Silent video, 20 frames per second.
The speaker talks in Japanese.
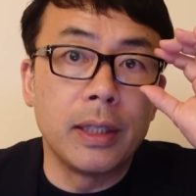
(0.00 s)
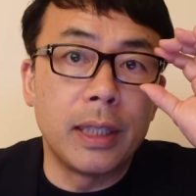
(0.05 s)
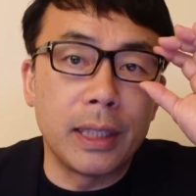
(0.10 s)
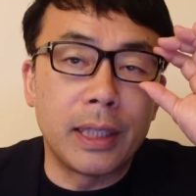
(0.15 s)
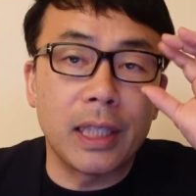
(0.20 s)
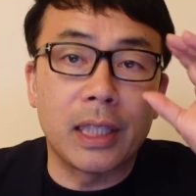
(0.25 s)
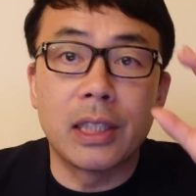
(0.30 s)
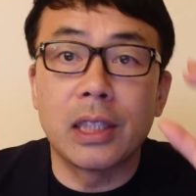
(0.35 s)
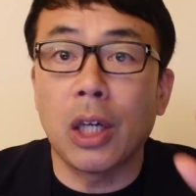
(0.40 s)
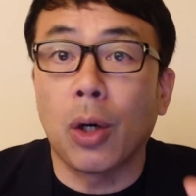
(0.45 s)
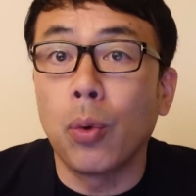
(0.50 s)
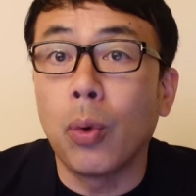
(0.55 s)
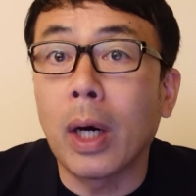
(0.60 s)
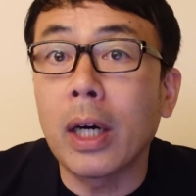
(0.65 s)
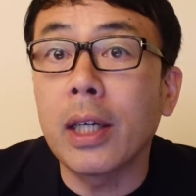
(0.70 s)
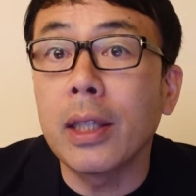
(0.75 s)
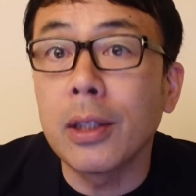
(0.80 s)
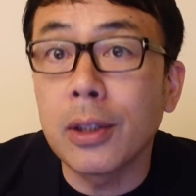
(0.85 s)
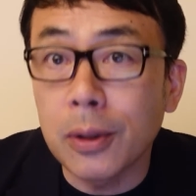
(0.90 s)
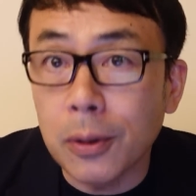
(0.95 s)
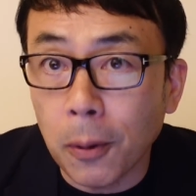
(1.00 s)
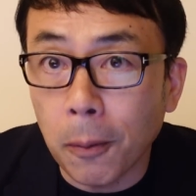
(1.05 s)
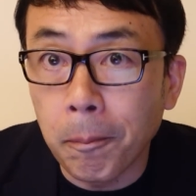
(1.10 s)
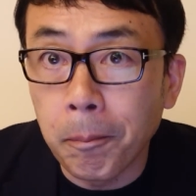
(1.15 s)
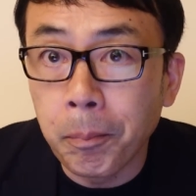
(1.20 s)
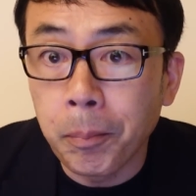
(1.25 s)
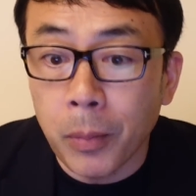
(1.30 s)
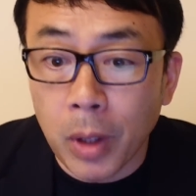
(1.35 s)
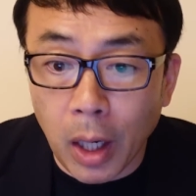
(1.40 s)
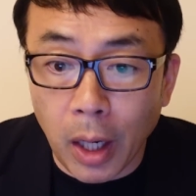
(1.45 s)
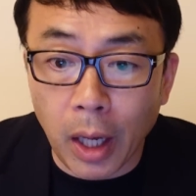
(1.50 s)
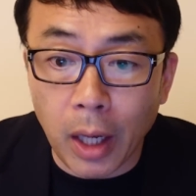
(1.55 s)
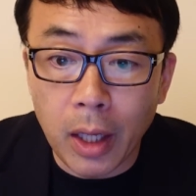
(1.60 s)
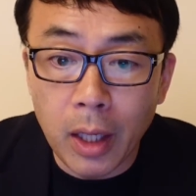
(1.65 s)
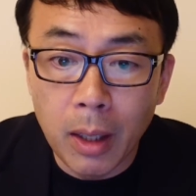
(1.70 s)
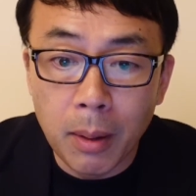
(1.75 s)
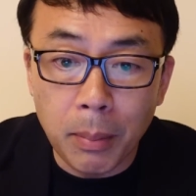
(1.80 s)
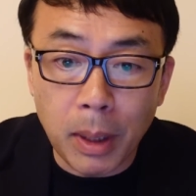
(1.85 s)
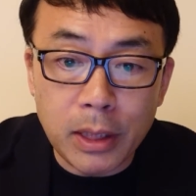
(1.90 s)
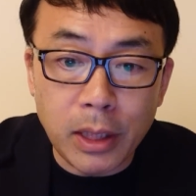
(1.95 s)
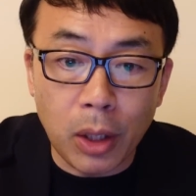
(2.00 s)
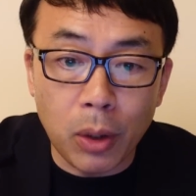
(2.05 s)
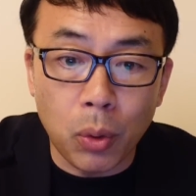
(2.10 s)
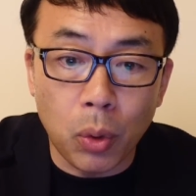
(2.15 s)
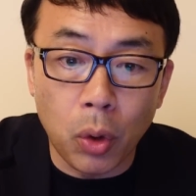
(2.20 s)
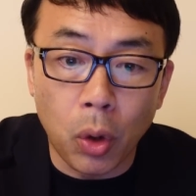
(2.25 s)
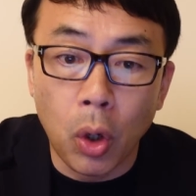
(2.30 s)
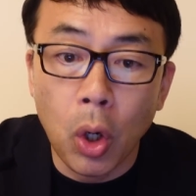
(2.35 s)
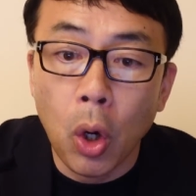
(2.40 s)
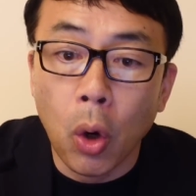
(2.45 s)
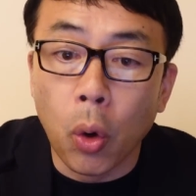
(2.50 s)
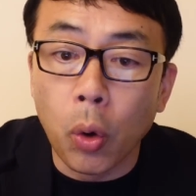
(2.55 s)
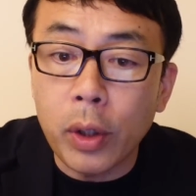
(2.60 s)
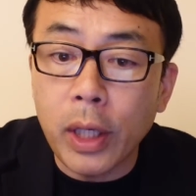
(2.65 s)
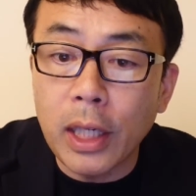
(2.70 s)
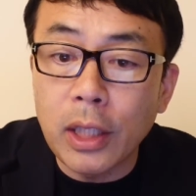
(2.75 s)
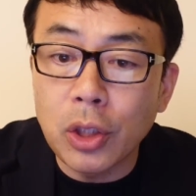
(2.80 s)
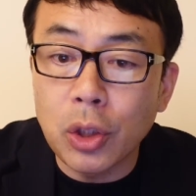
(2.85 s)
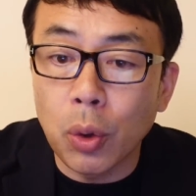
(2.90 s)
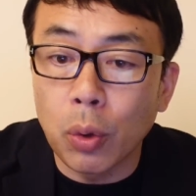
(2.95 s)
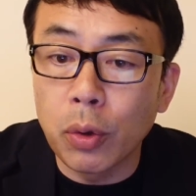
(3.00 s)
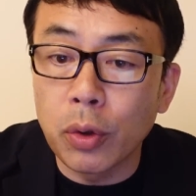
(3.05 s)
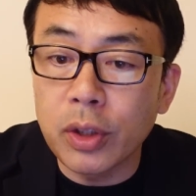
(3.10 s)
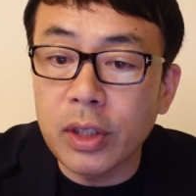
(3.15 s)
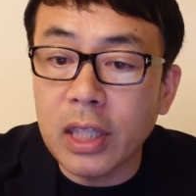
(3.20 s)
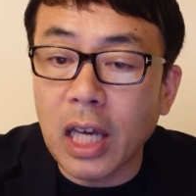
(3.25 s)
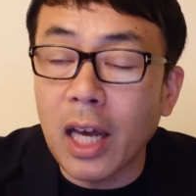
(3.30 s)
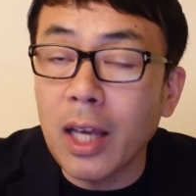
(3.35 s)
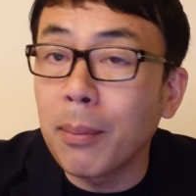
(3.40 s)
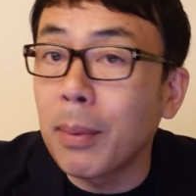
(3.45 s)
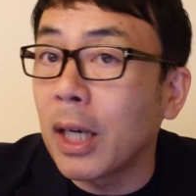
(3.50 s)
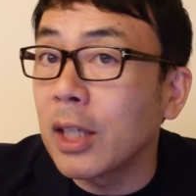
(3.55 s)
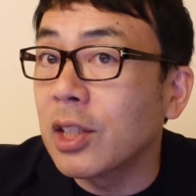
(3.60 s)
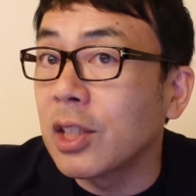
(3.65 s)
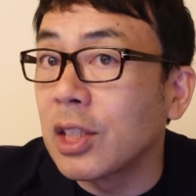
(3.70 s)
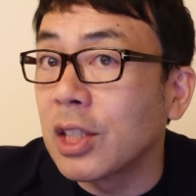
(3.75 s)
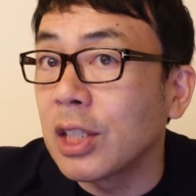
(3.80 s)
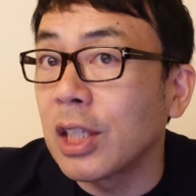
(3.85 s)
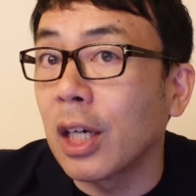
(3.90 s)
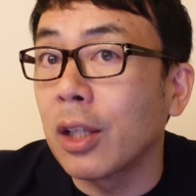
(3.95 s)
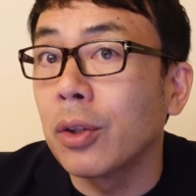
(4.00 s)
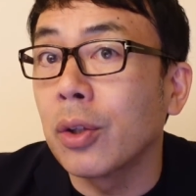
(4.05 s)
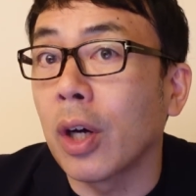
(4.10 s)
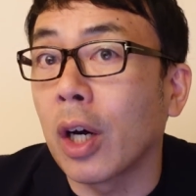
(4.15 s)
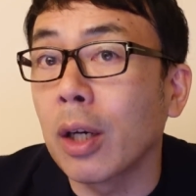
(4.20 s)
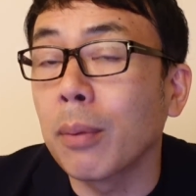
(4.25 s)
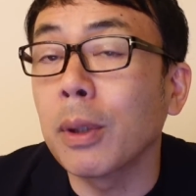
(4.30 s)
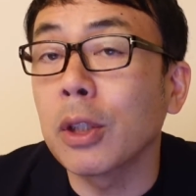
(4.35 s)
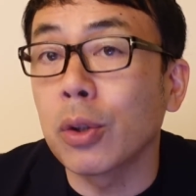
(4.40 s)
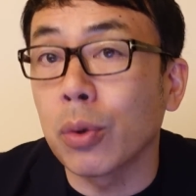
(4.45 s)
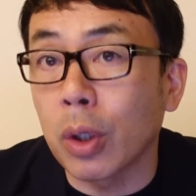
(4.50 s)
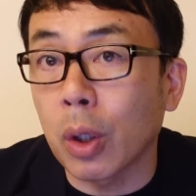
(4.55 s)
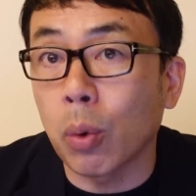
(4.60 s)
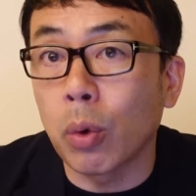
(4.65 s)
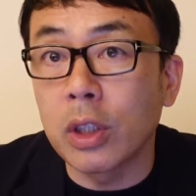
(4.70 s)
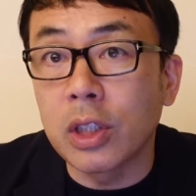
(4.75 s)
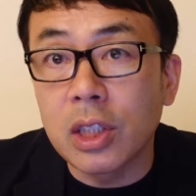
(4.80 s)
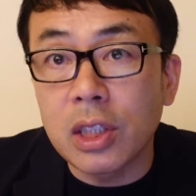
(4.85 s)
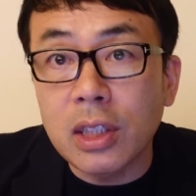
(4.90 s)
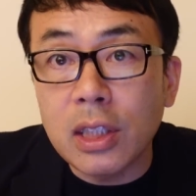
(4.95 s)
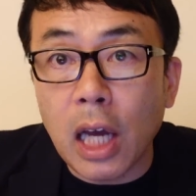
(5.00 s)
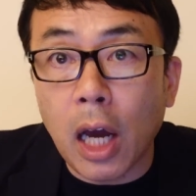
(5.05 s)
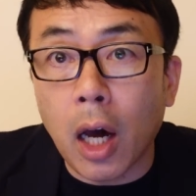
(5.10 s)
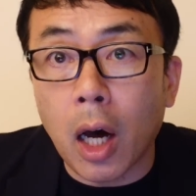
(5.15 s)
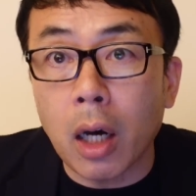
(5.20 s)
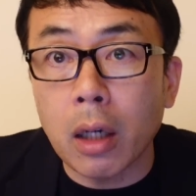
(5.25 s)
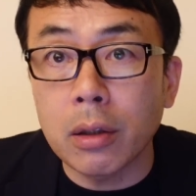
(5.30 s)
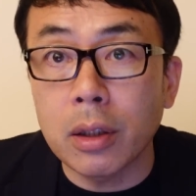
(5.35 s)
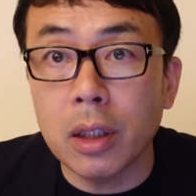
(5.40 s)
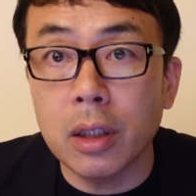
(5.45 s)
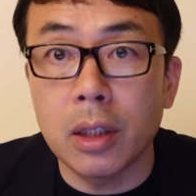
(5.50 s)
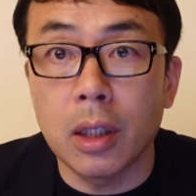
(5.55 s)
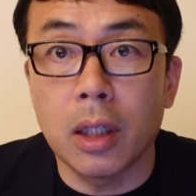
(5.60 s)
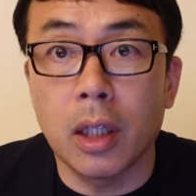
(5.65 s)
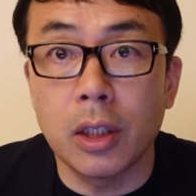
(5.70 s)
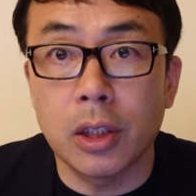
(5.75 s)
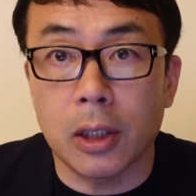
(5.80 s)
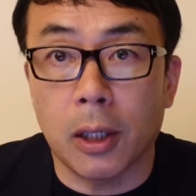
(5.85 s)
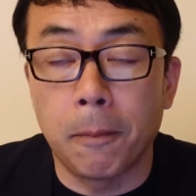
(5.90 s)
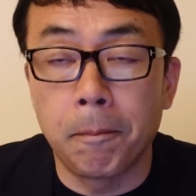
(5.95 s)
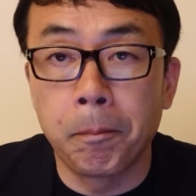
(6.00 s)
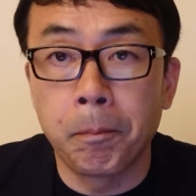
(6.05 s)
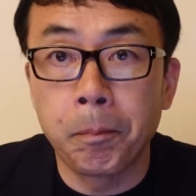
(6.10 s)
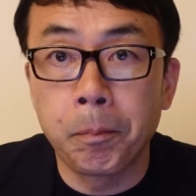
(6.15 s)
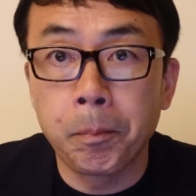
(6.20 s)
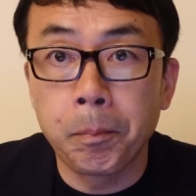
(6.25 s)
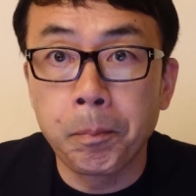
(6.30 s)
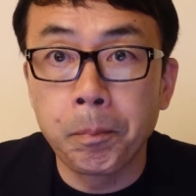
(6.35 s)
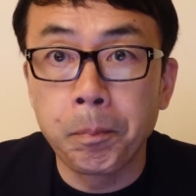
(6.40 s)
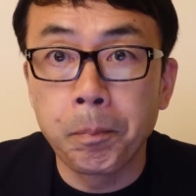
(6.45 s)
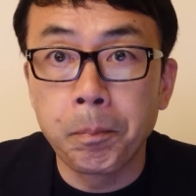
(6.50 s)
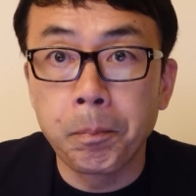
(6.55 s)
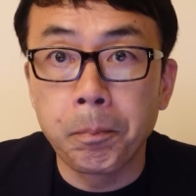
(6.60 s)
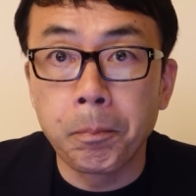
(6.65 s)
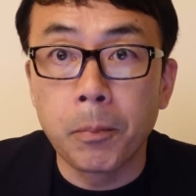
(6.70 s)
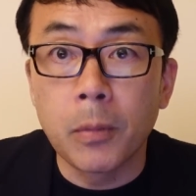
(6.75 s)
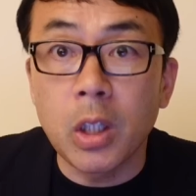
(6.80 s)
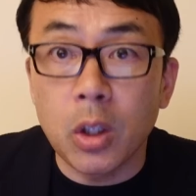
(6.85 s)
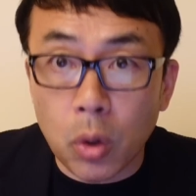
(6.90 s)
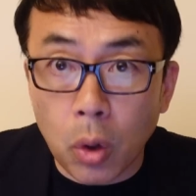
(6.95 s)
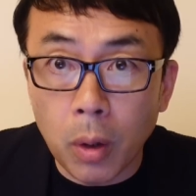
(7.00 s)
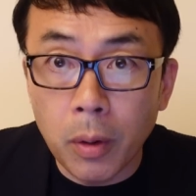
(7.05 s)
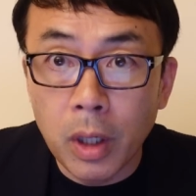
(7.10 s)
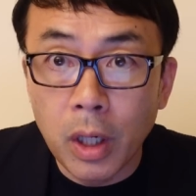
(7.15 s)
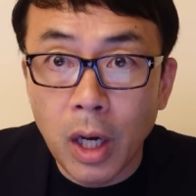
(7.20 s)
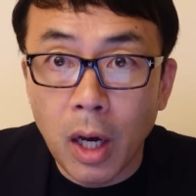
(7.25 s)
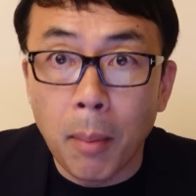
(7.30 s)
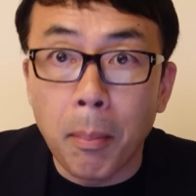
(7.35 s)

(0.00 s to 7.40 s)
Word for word: 出てきちゃうわけですよ。はい。まさにこの保険証の使い回し事案っていうのありますよね。これ実態把握できてないじゃん。でしょ？